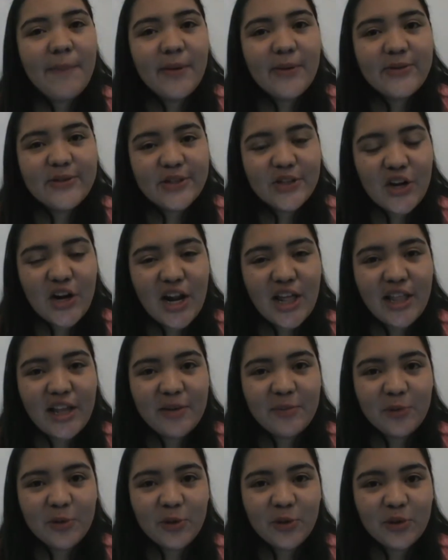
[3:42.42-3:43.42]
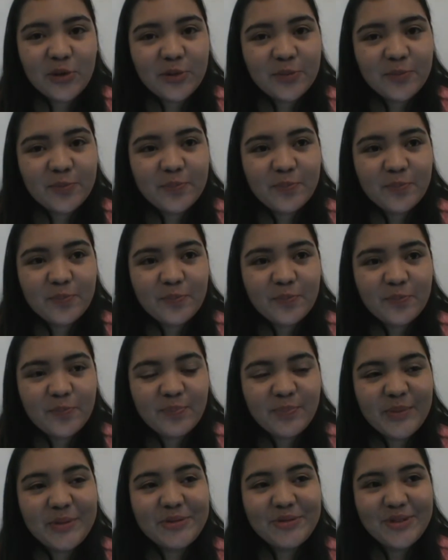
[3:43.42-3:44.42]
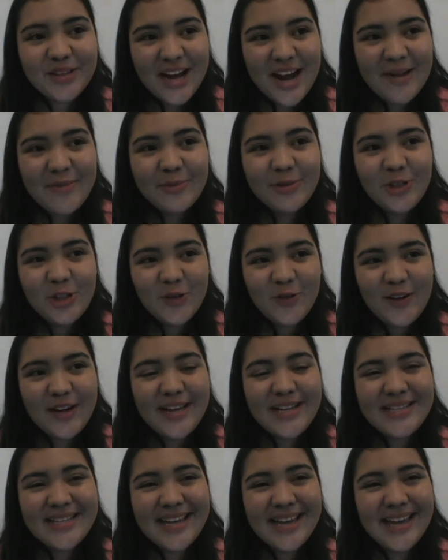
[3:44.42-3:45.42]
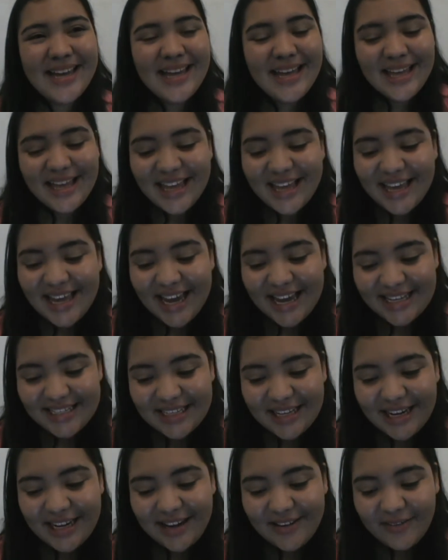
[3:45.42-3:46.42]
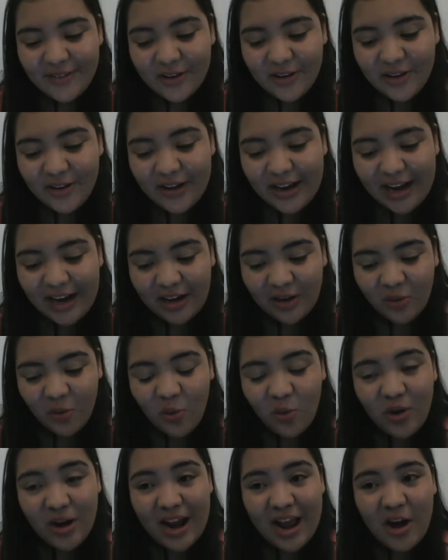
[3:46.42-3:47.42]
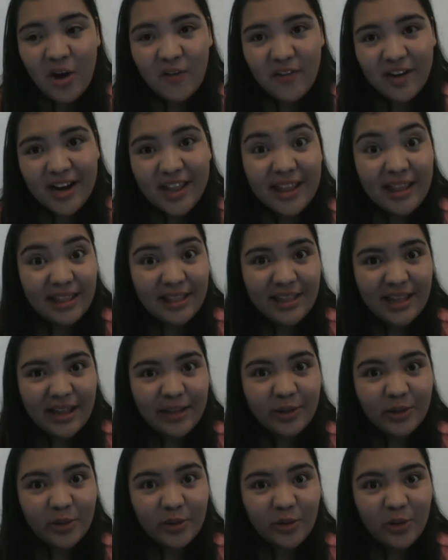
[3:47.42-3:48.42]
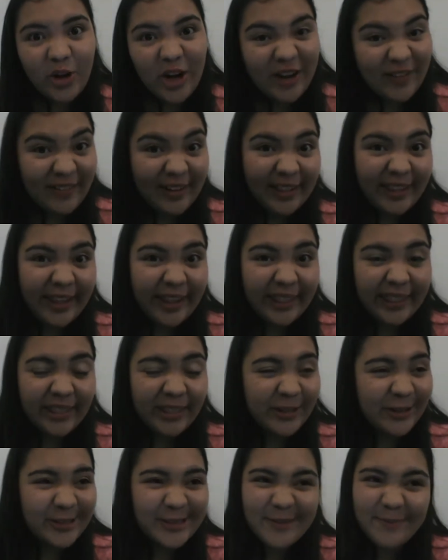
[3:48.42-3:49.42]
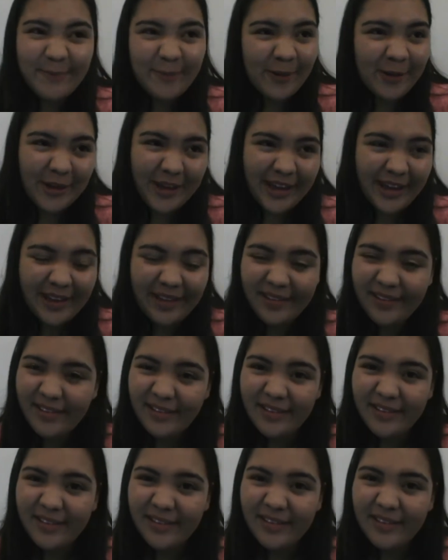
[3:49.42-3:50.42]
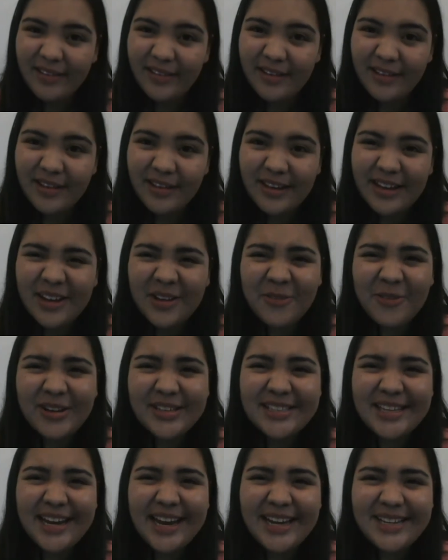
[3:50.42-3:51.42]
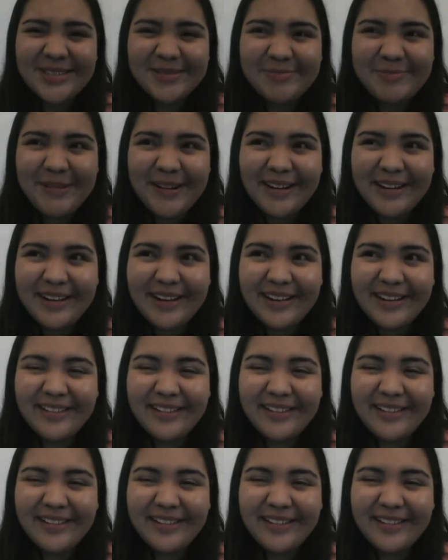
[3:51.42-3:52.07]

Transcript: peor señora del mundo. Me gustaría mucho ver ese, ese libro en una obra de teatro, la verdad. No sé por qué. Como que sería súper